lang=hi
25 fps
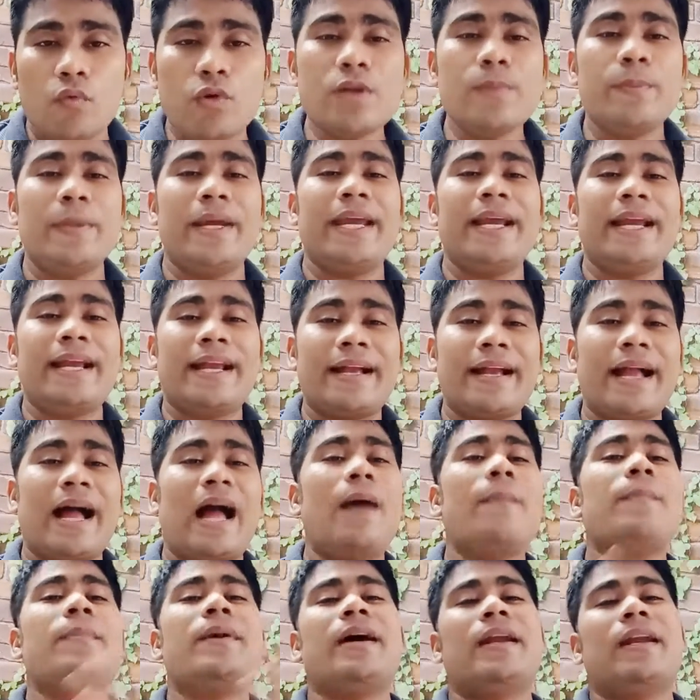उनमें
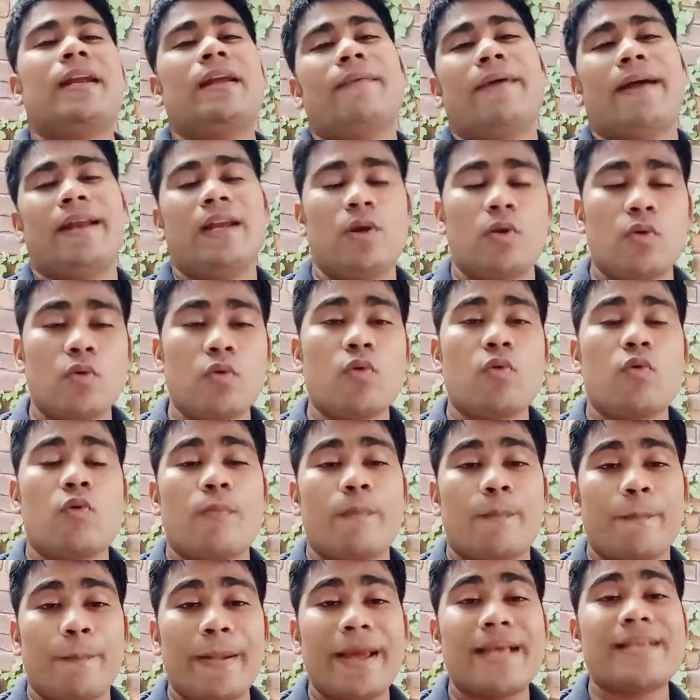काम करने वाले लोगों
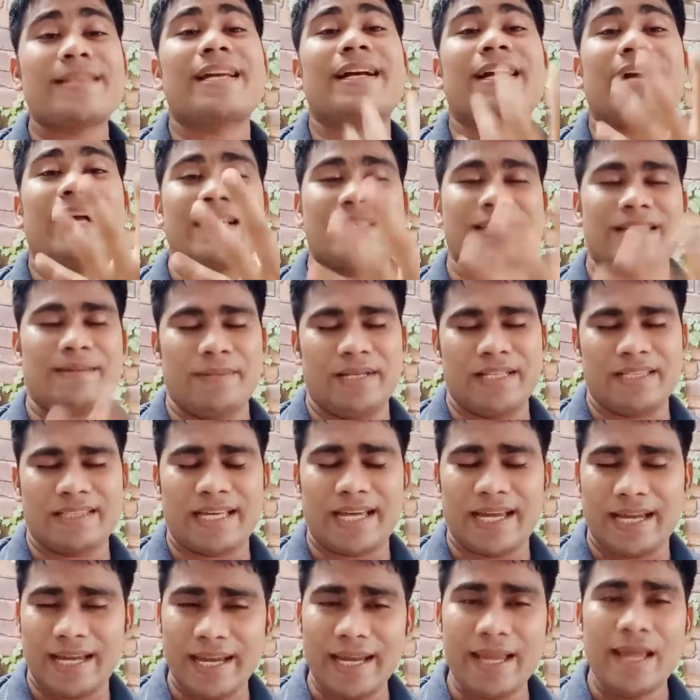को पैसा कहाँ से
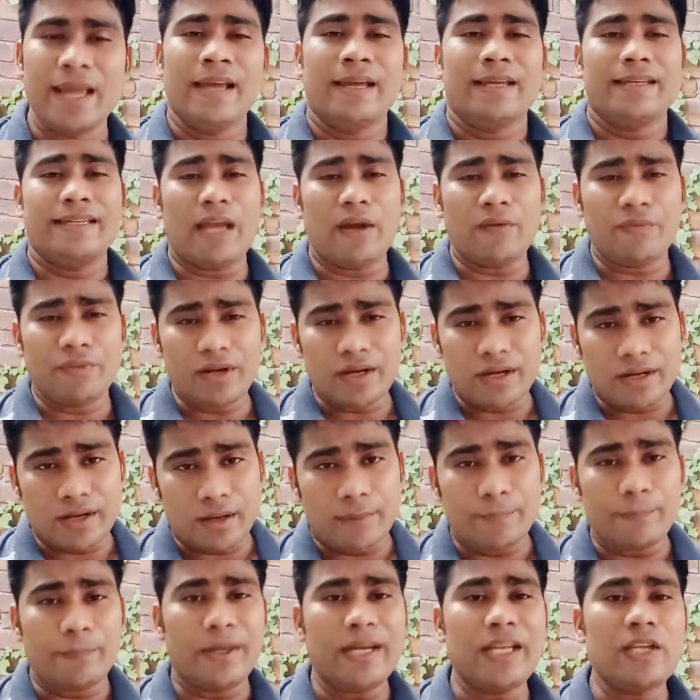मिलता है या फिर
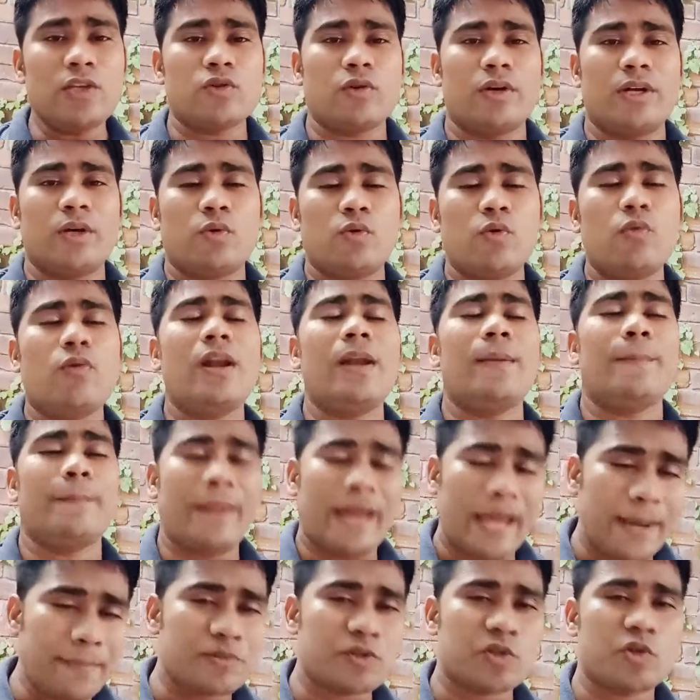कंपनी जो है गूगल
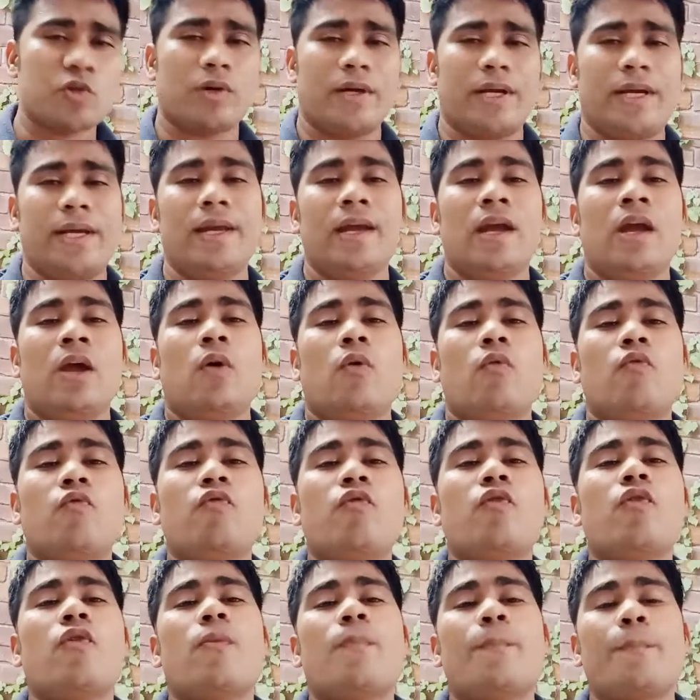मैप्स जो है
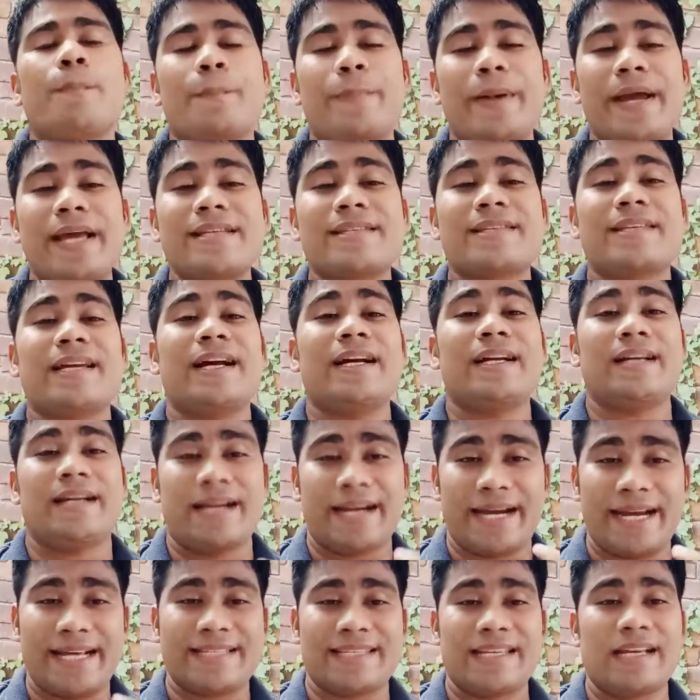वो पैसा
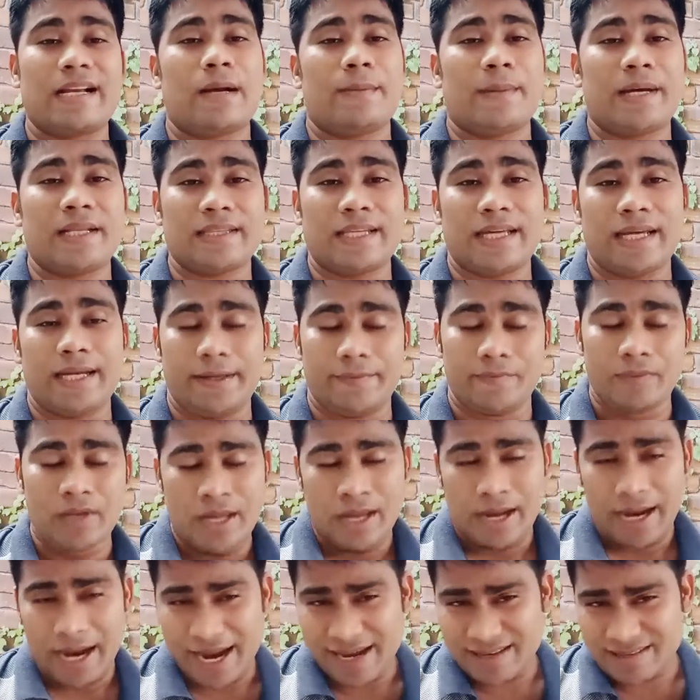कैसे कमाता है
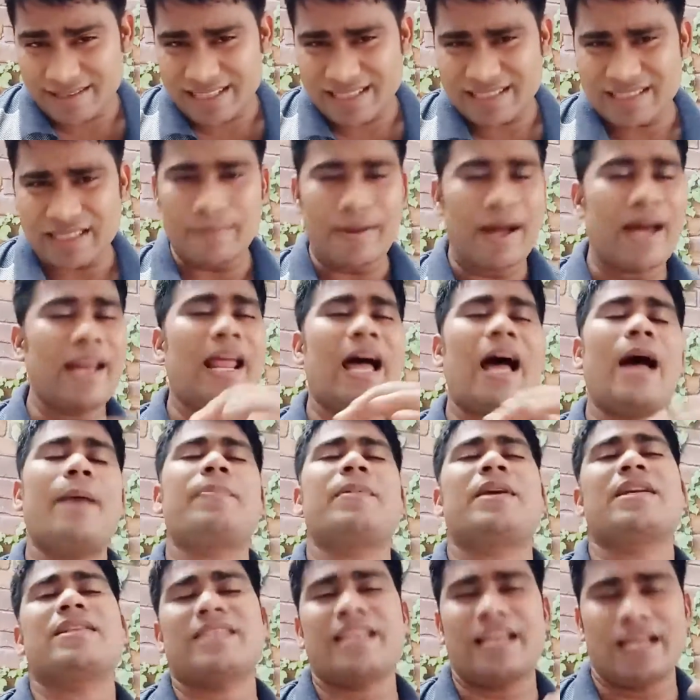ऐसे सवाल
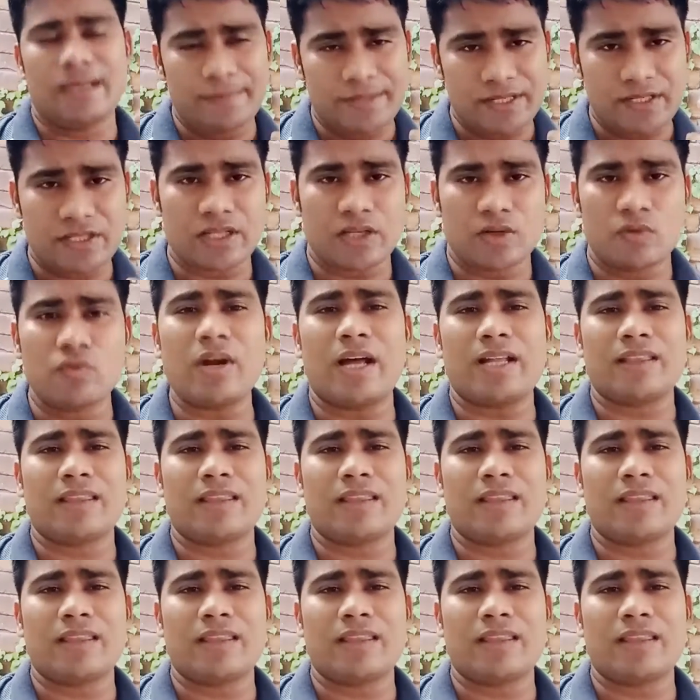आपके जहन में ज़रूर